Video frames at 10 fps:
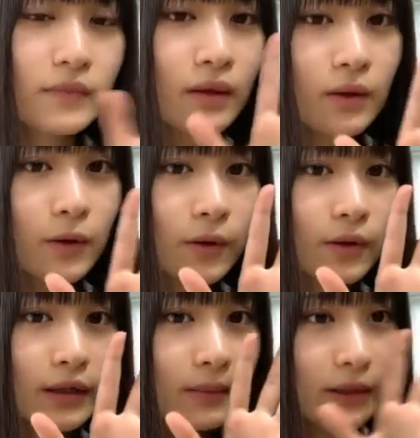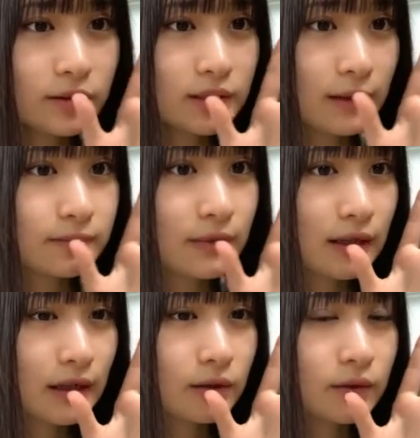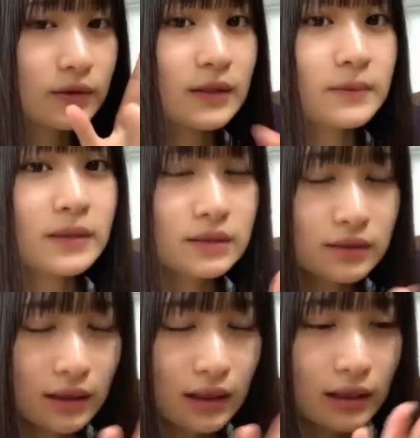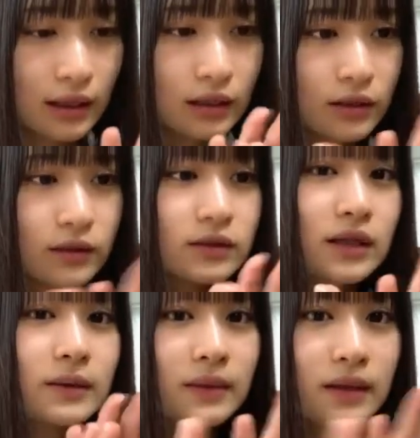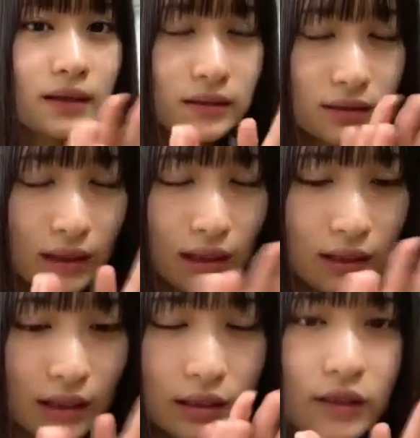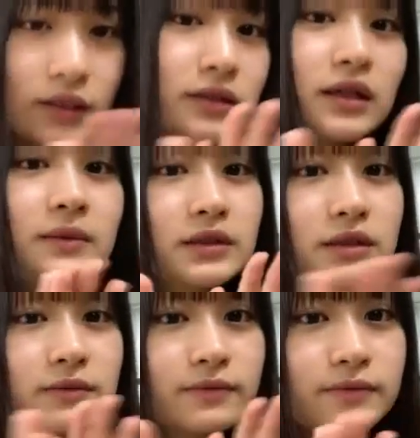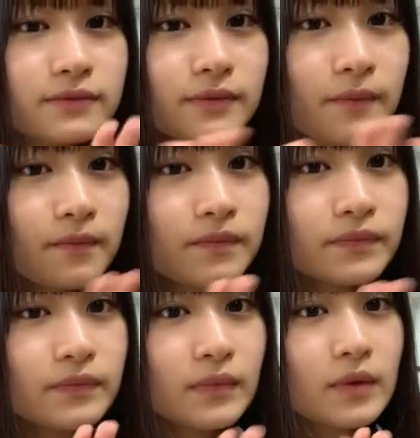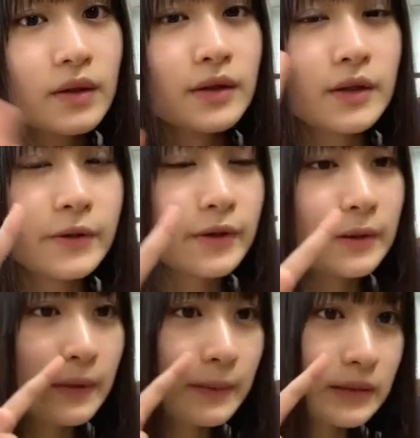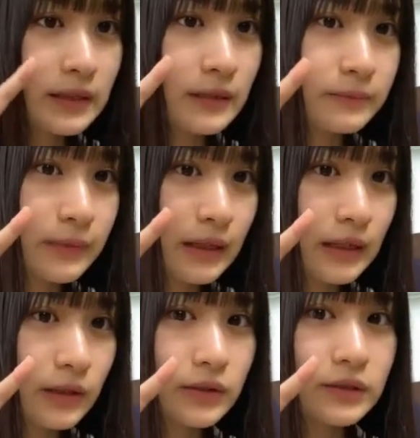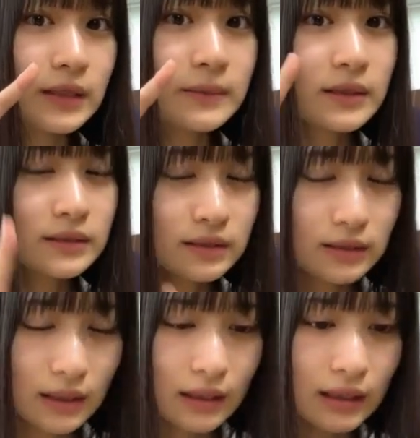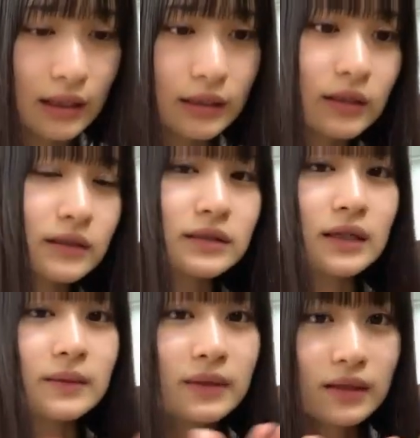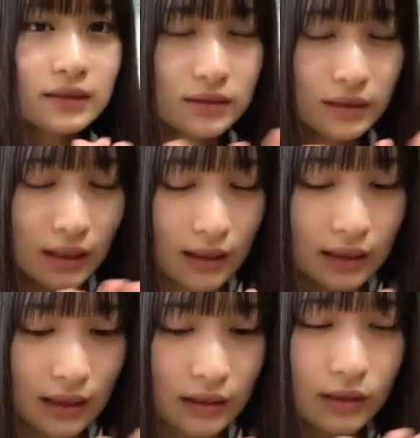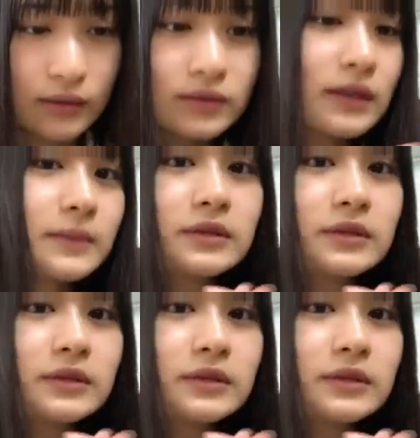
5位みろさんありがとうございますありがとうございますありがとうございます4位パパさんありがとうございますありがとうございますありがとうございます